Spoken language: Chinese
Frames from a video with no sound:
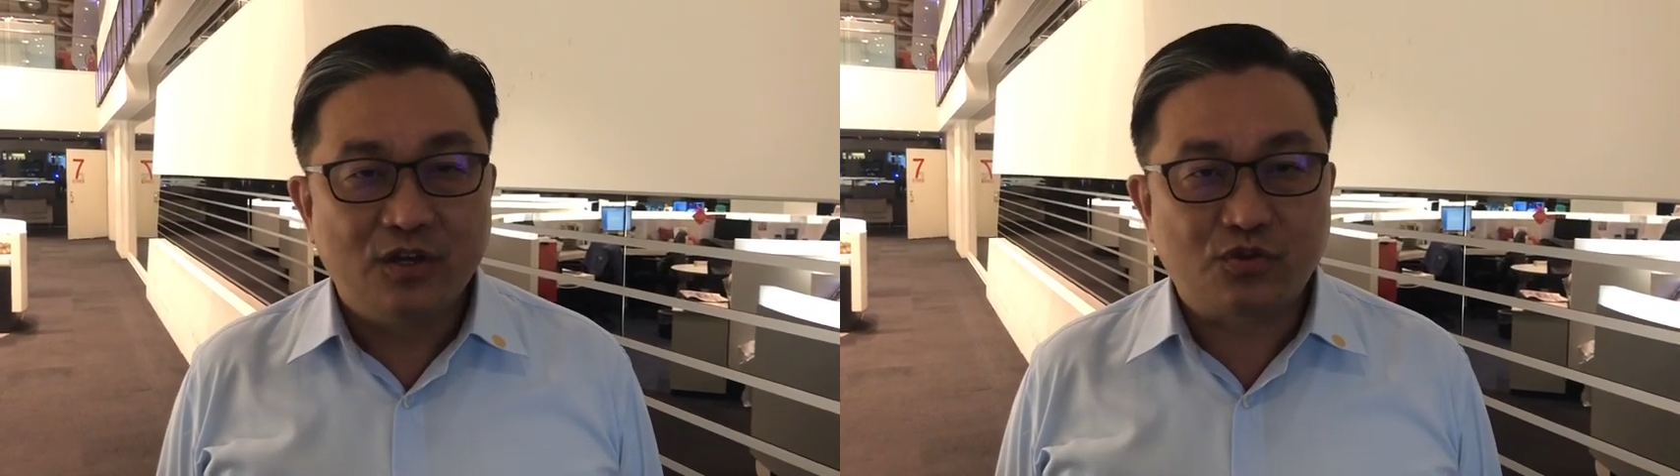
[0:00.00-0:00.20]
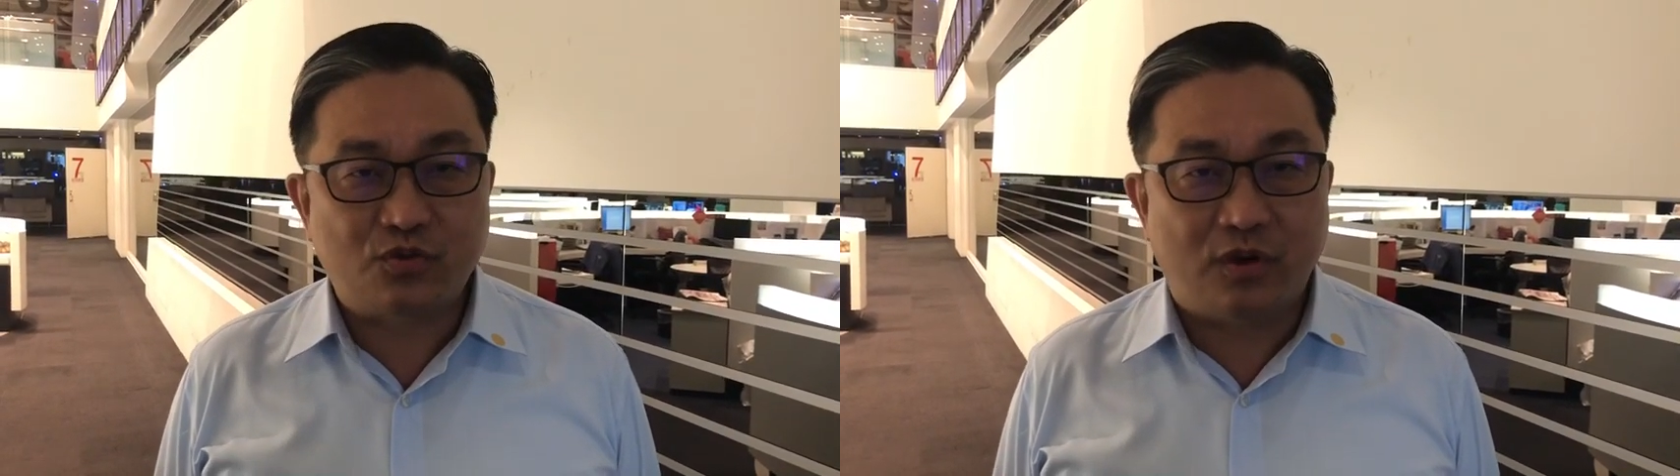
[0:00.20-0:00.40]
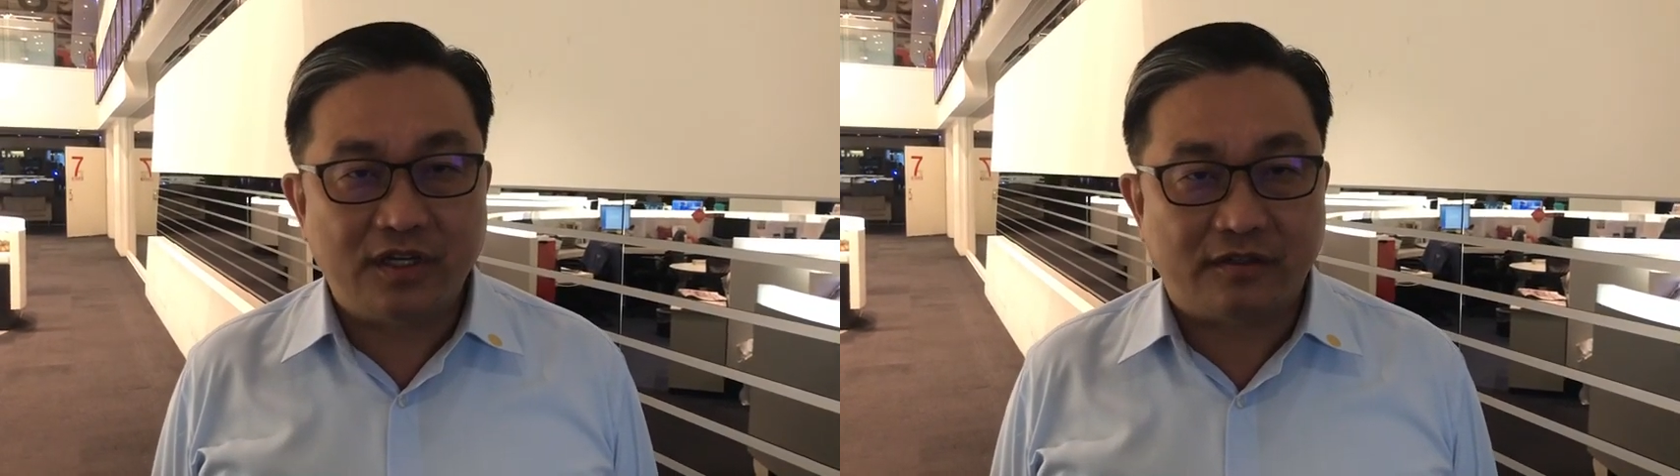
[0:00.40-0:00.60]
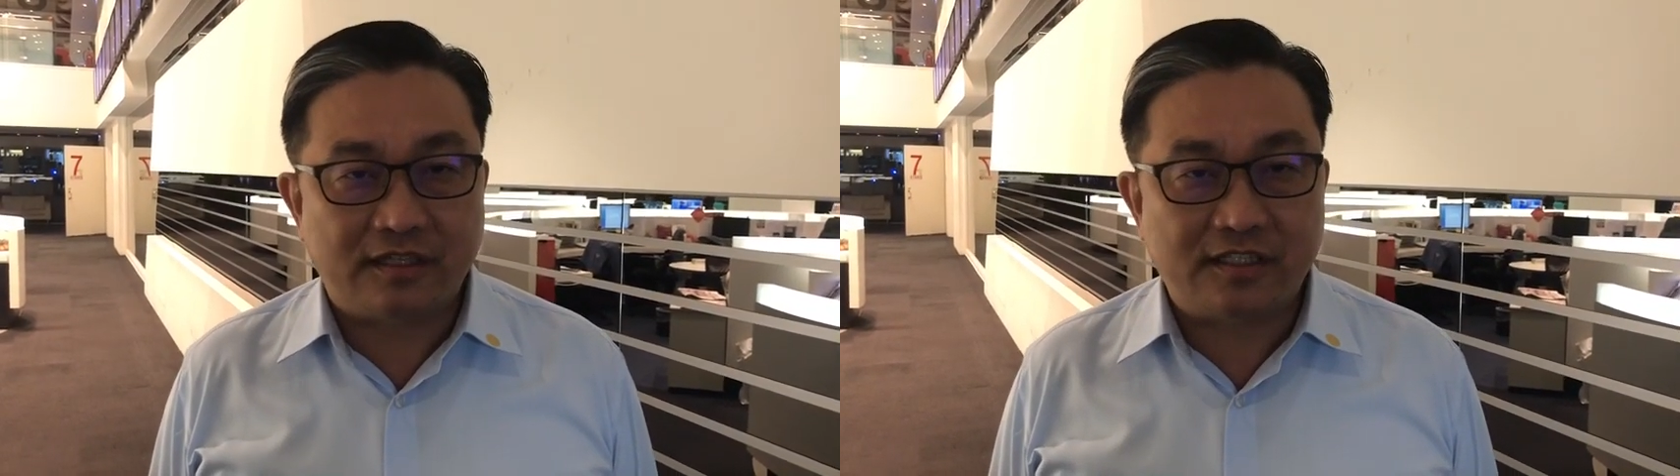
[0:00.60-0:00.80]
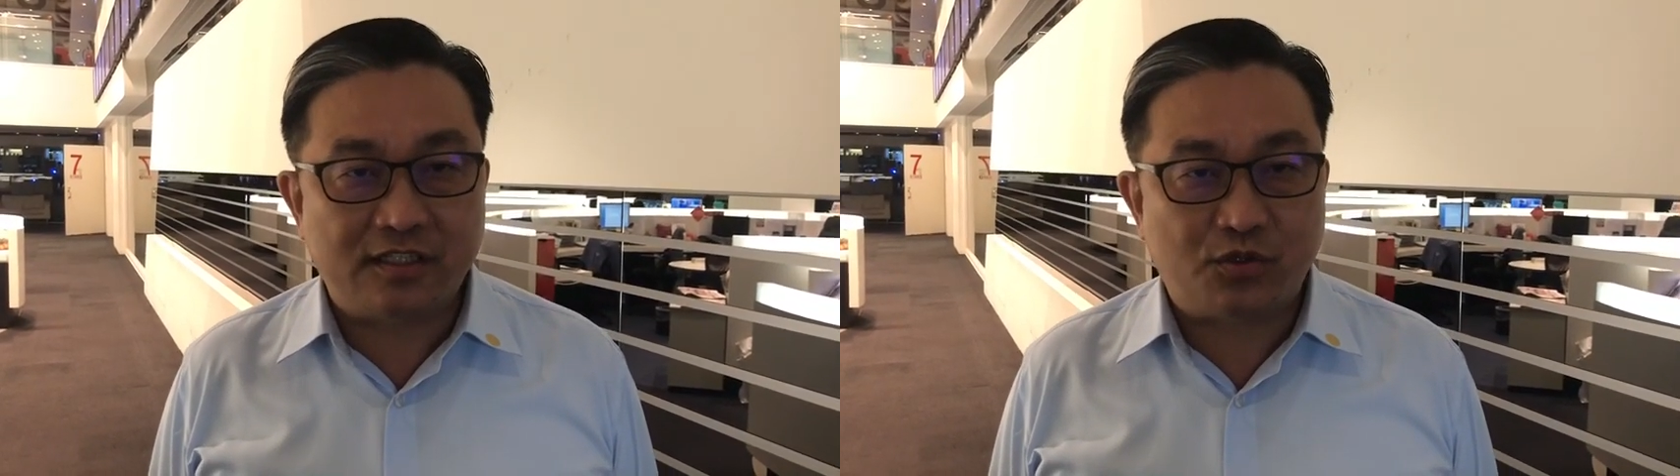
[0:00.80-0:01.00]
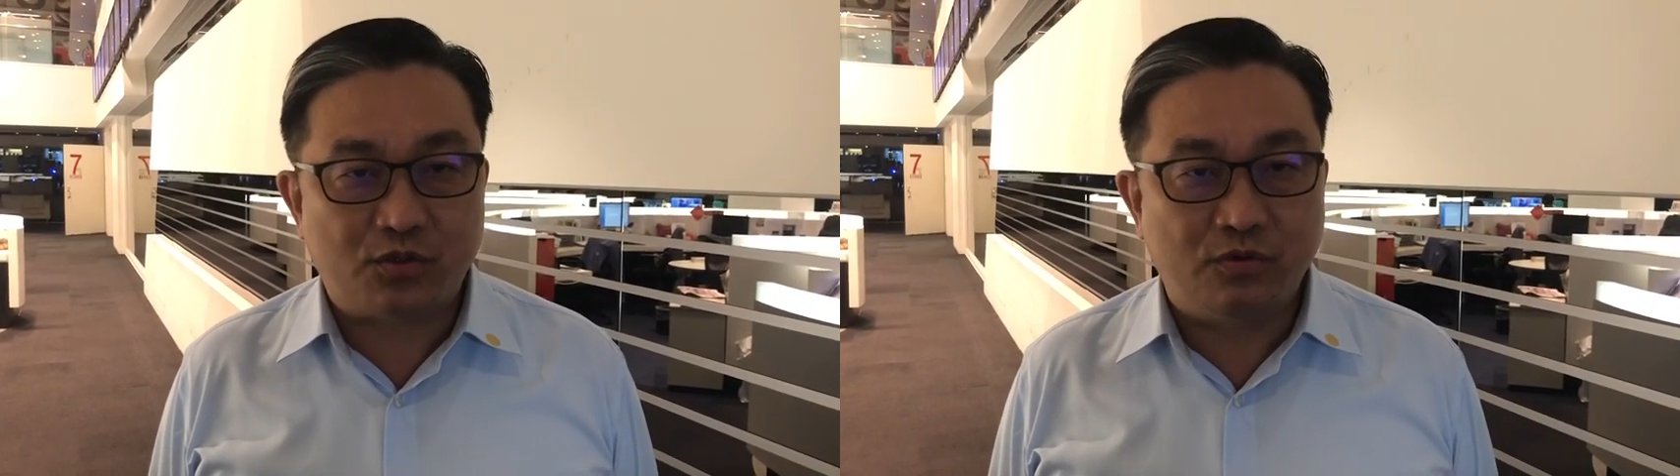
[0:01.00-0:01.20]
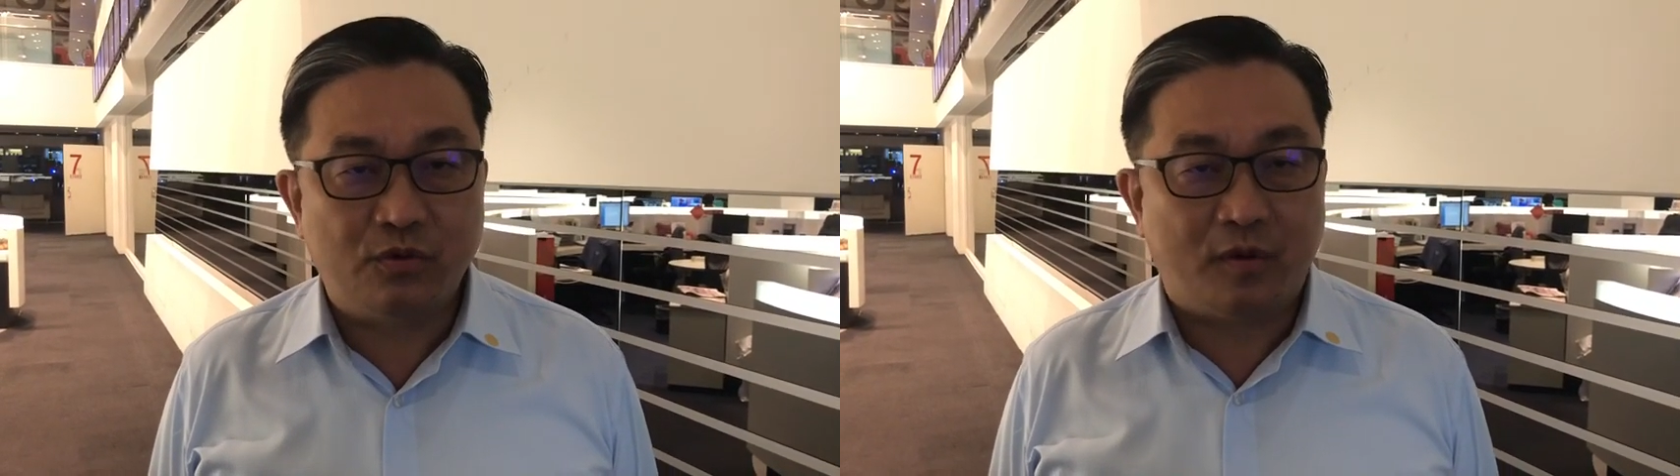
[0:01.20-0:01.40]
所有的支出